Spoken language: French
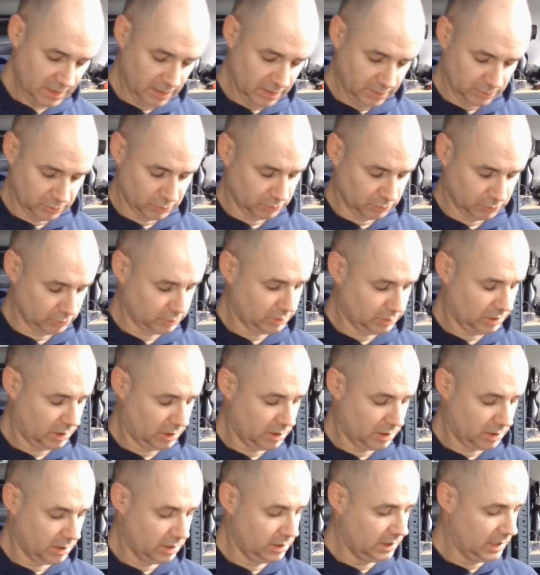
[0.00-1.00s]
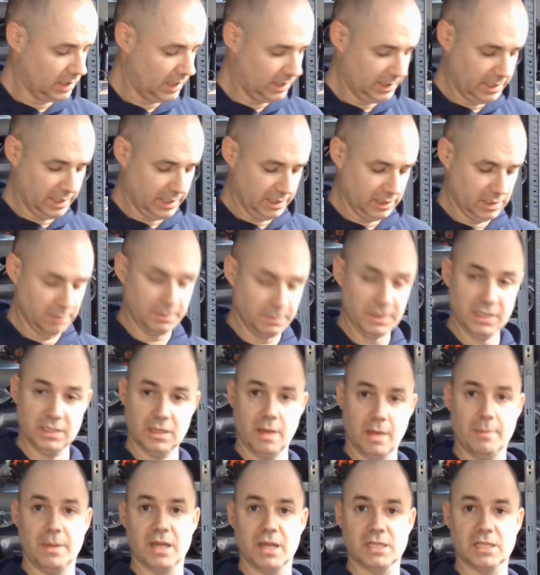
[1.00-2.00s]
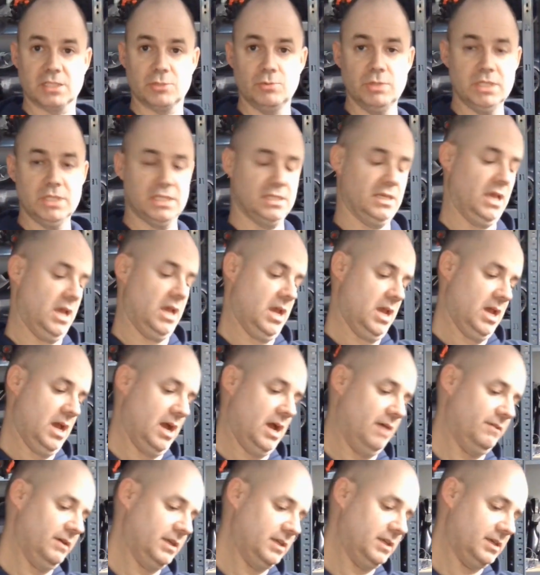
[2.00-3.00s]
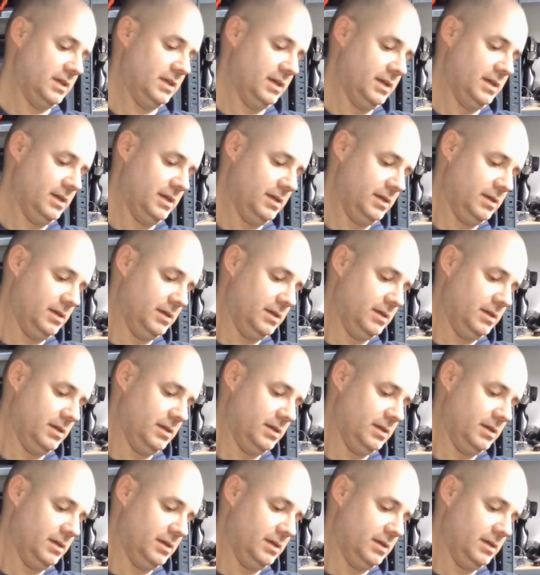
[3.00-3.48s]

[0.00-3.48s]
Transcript: Donc là, il est équipé d'un Max 8 avec un